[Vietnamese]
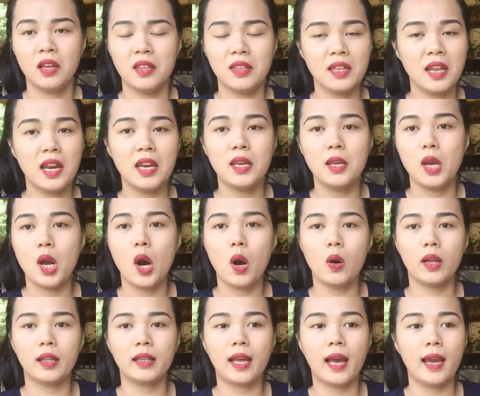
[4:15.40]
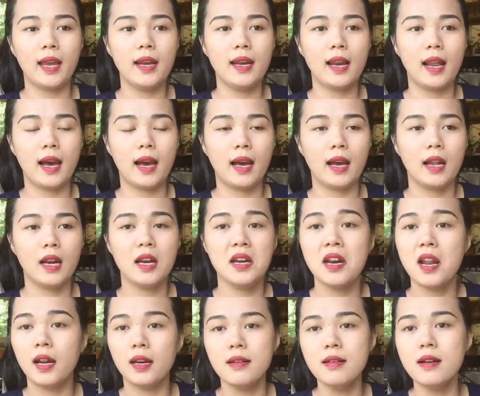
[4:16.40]
nhìn vô là thấy là
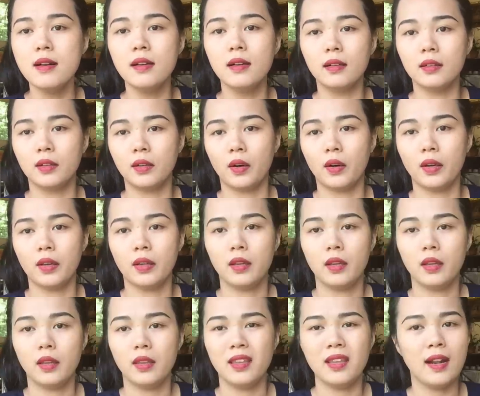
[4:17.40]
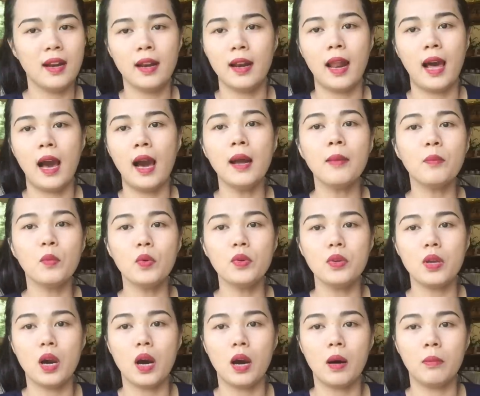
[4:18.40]
lên nước rồi nhìn là hết
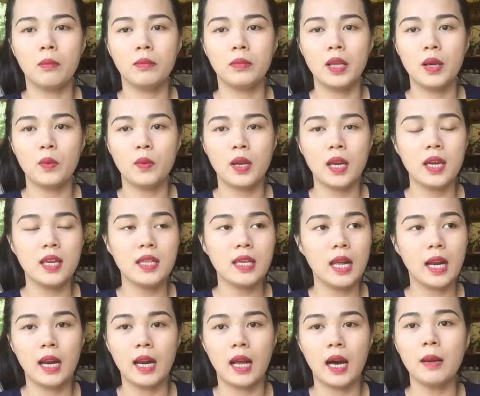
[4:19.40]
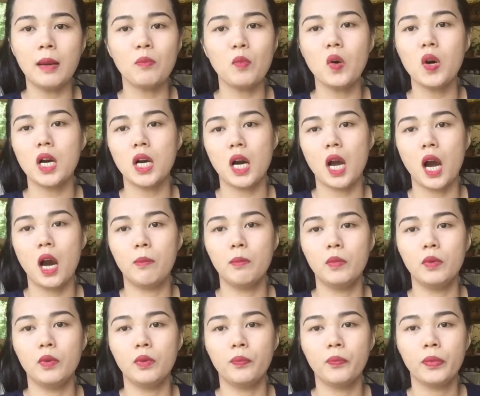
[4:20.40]
muốn dòm nhiều khi nhìn là hết muốn ăn
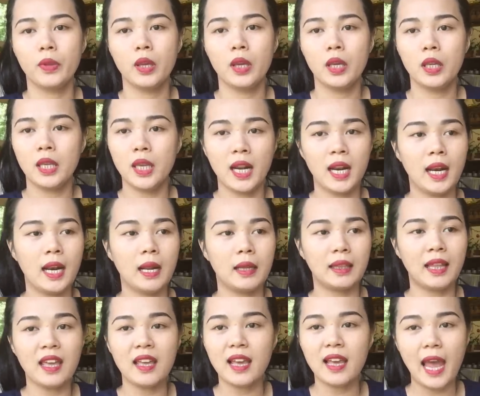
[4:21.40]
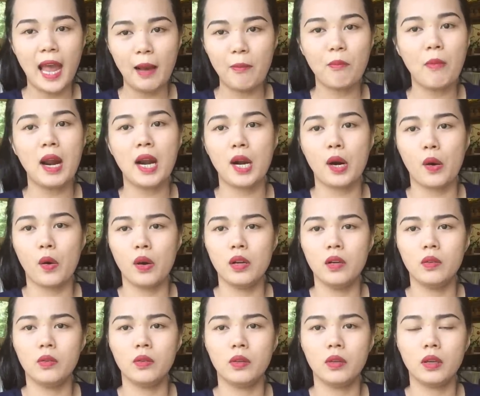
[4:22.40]
cơm luôn nhìn là thấy ngán ba rọi
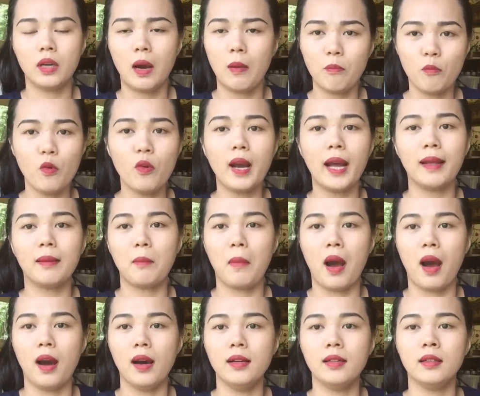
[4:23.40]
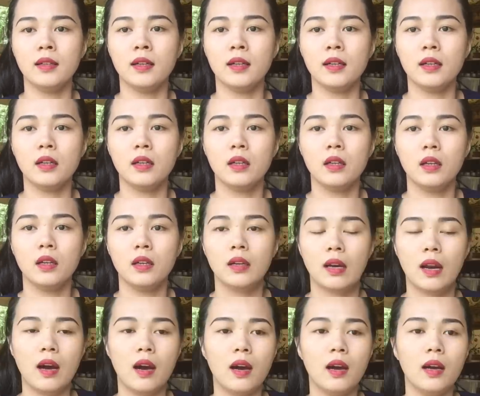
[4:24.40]
luôn không muốn ăn mỡ nữa
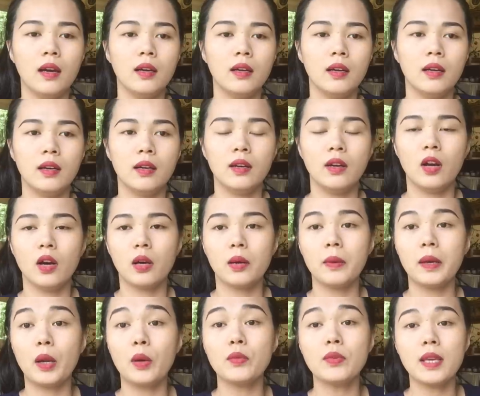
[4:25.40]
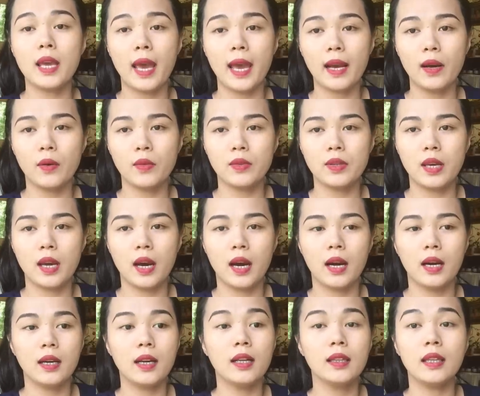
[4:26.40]
đó rồi có đầu chán con
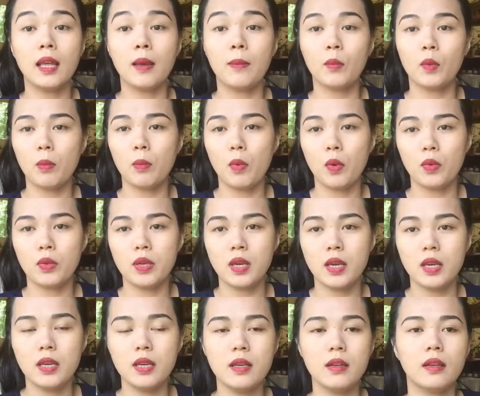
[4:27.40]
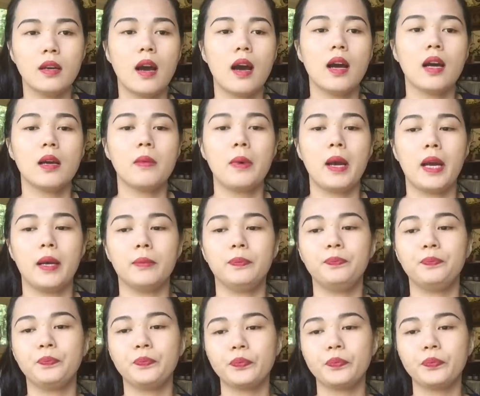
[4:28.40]
vợ đi tìm con bồ nhí đó các bạn